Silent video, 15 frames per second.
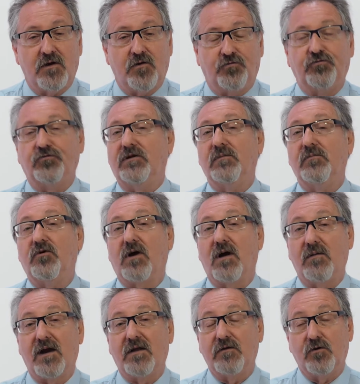nosotros tenemos que
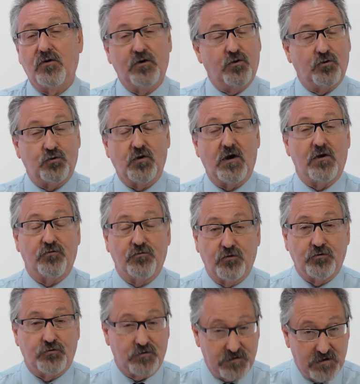hablar de lo que nos toca a
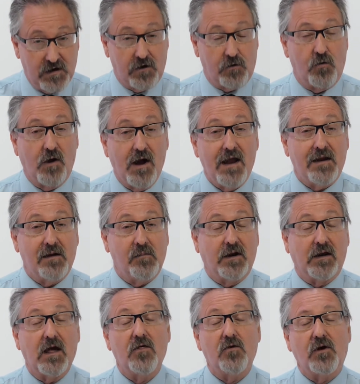nosotros. Este es el Rosgan, el
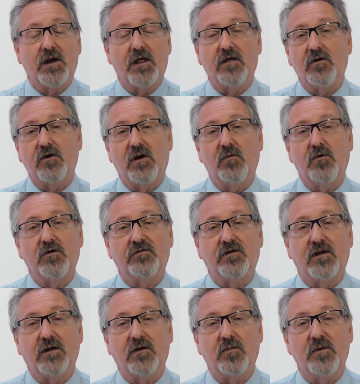mercado ganadero de la Bolsa
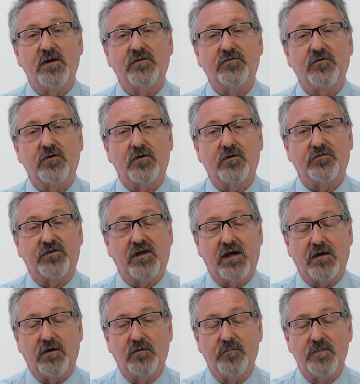de Comercio de
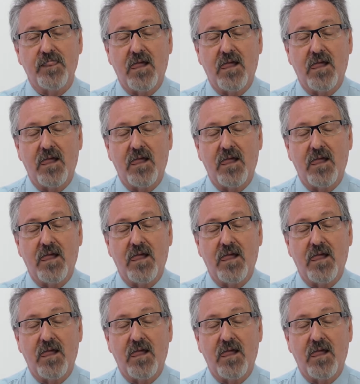Rosario,